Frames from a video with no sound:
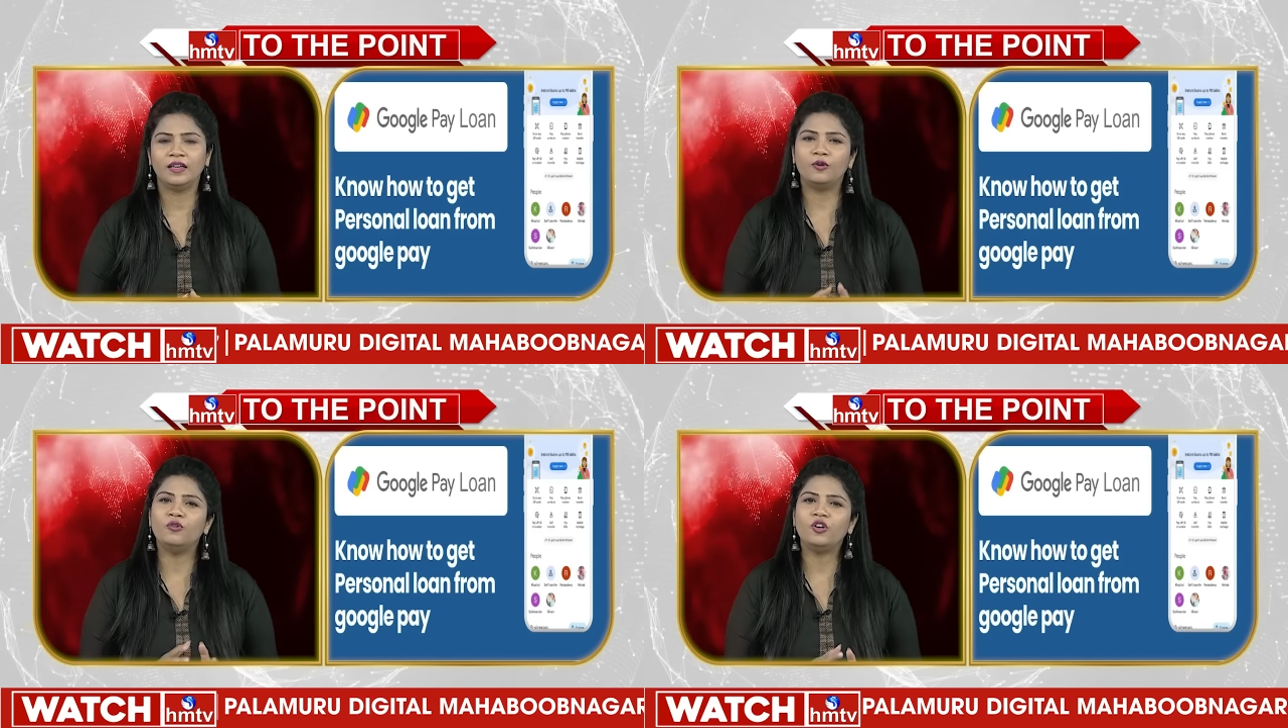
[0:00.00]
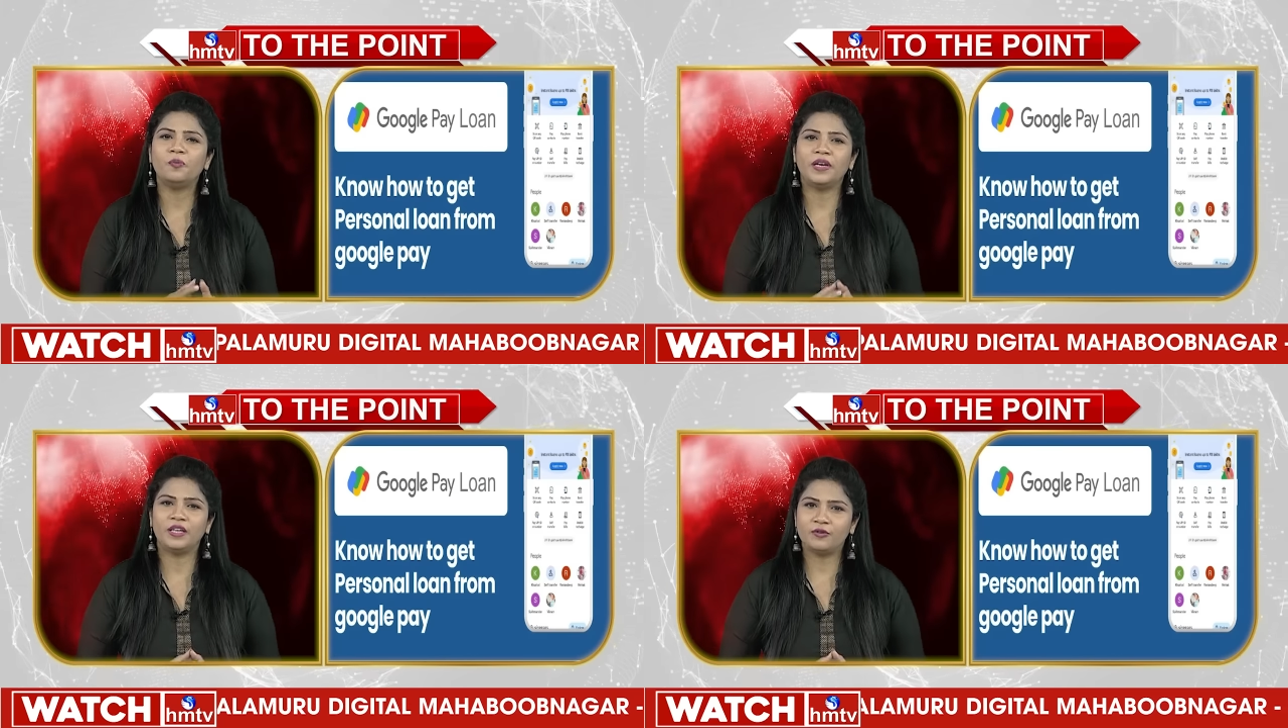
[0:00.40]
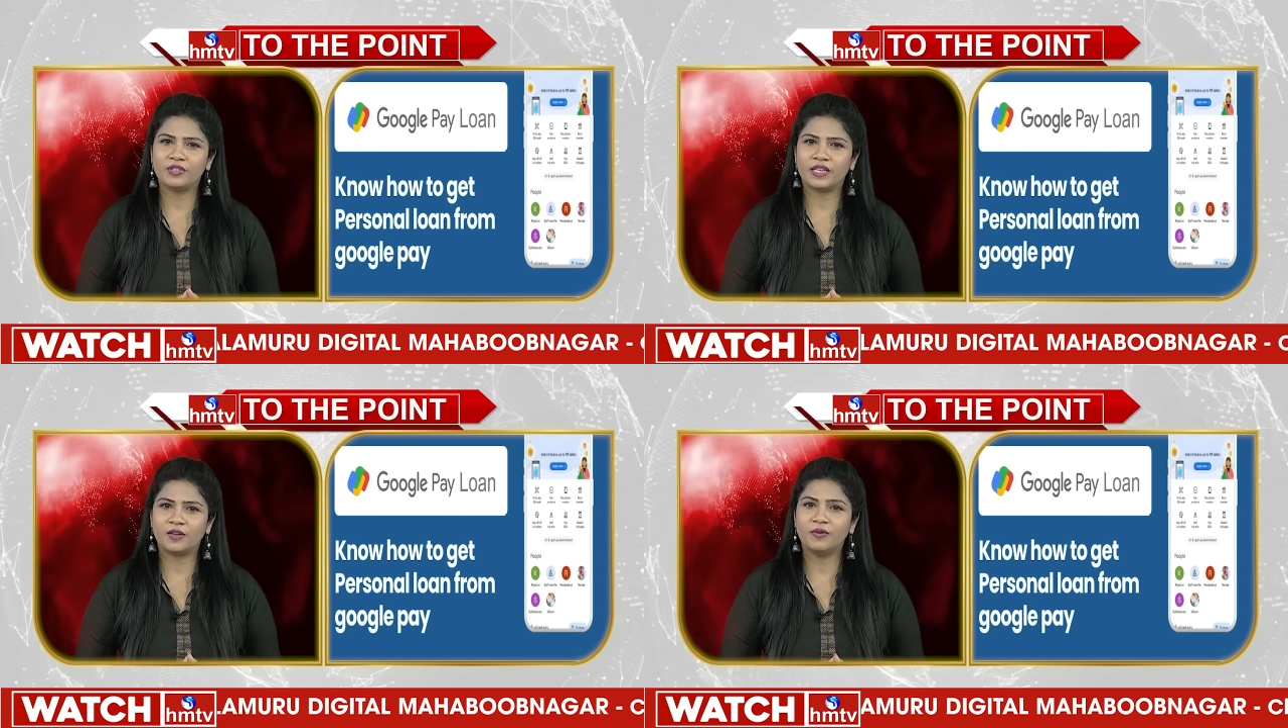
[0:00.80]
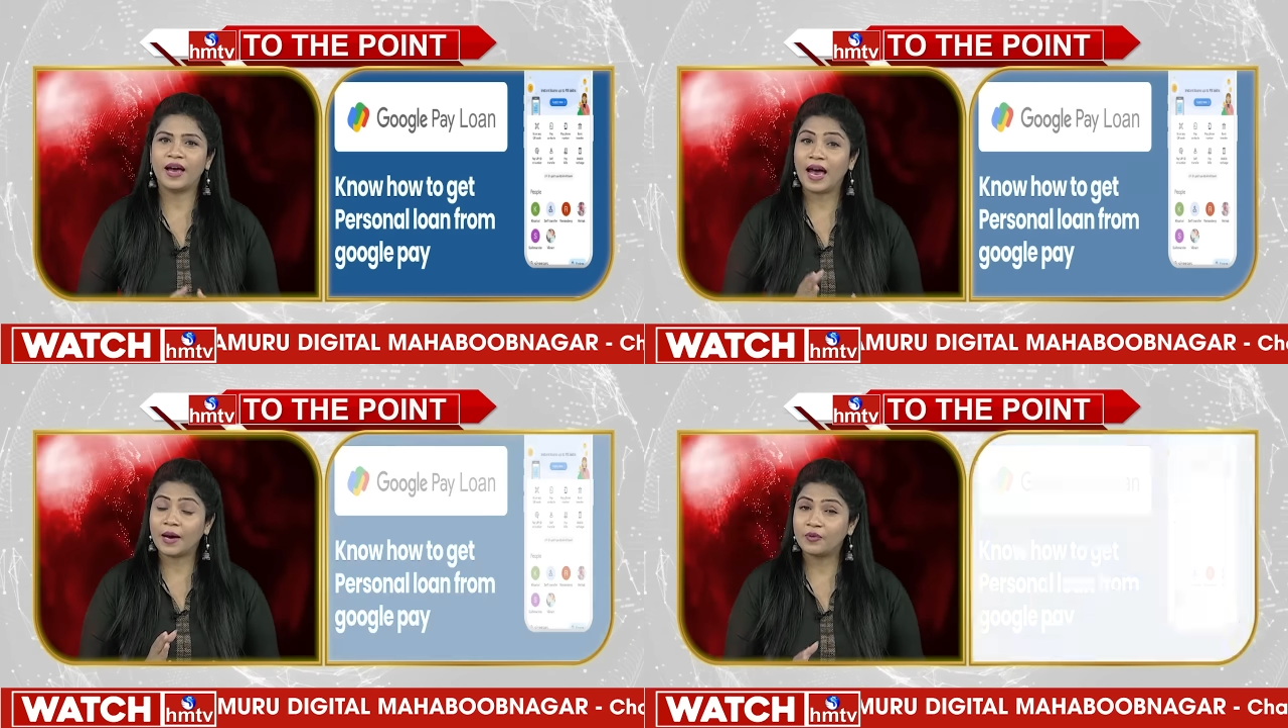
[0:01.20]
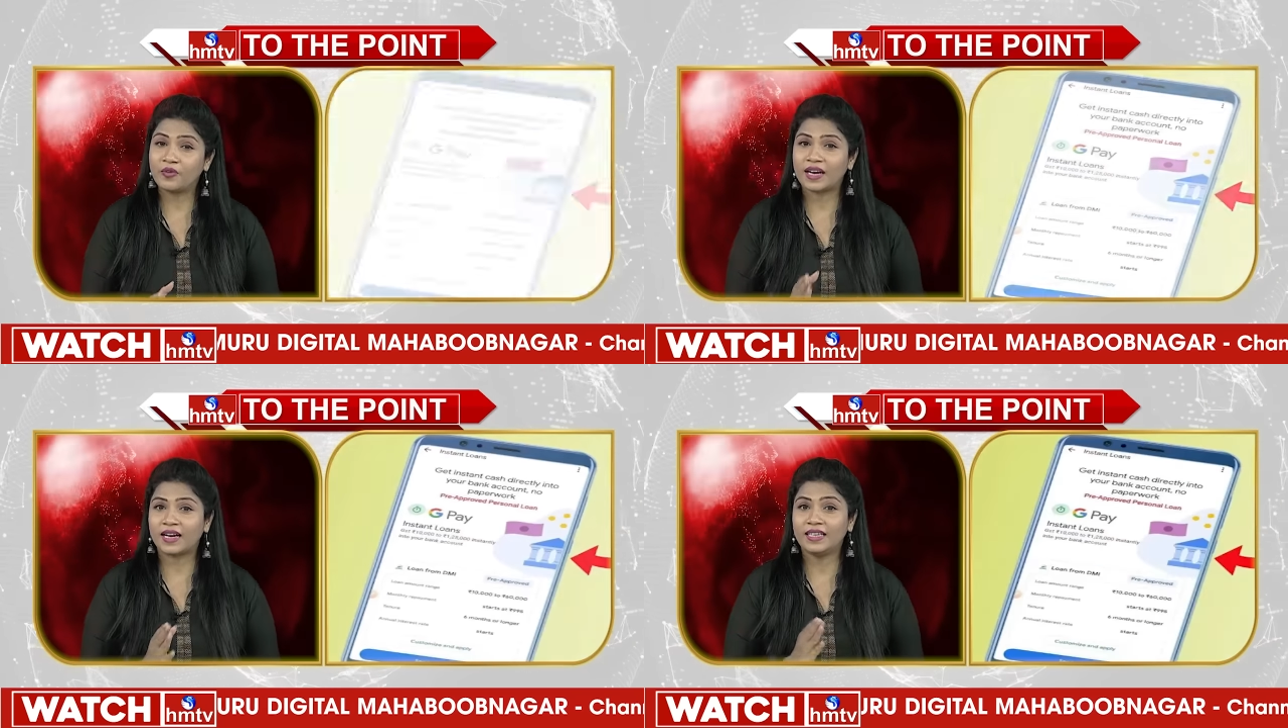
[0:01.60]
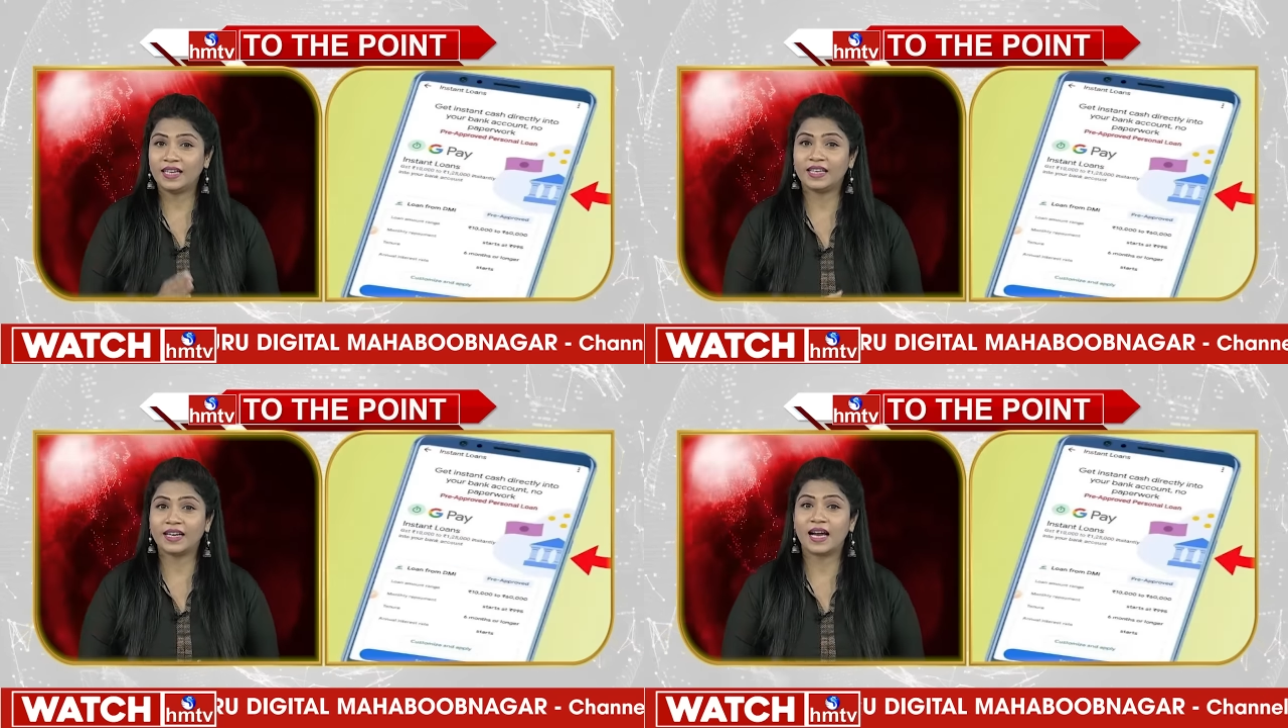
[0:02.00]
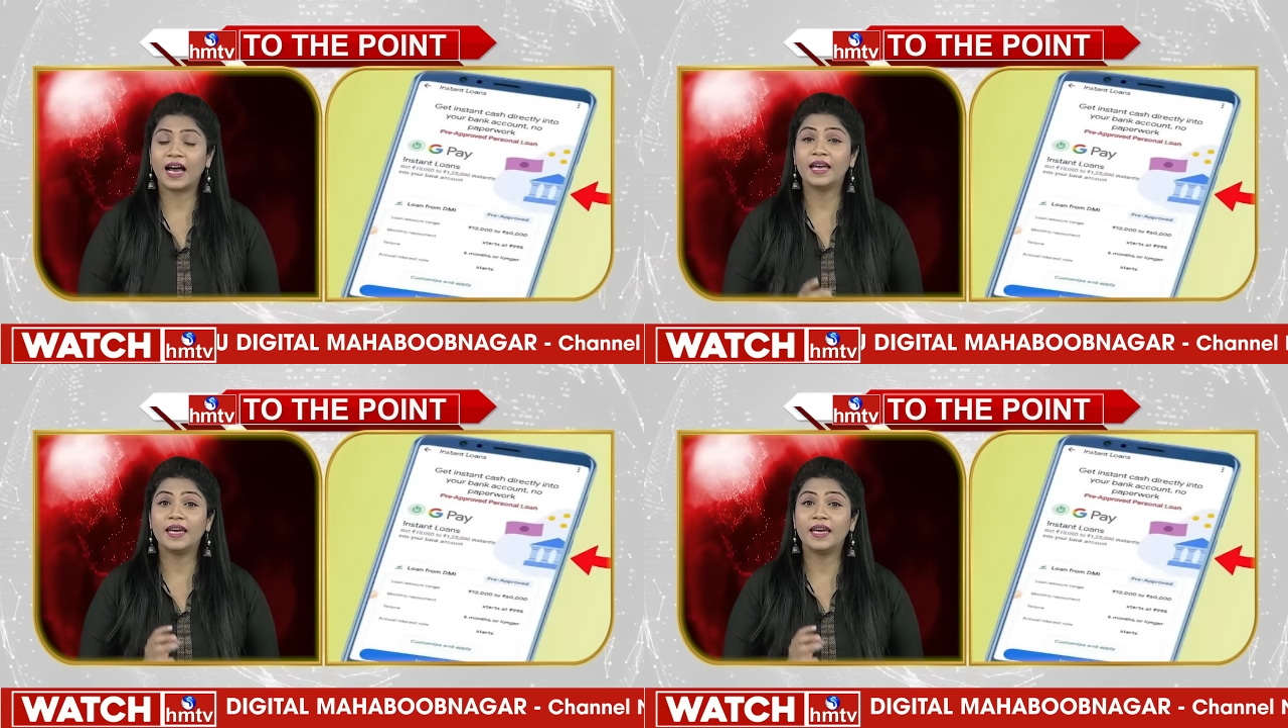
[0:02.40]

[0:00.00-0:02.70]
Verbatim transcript: గూగుల్ పే యూజర్లు యాప్ ద్వారానే ఏకంగా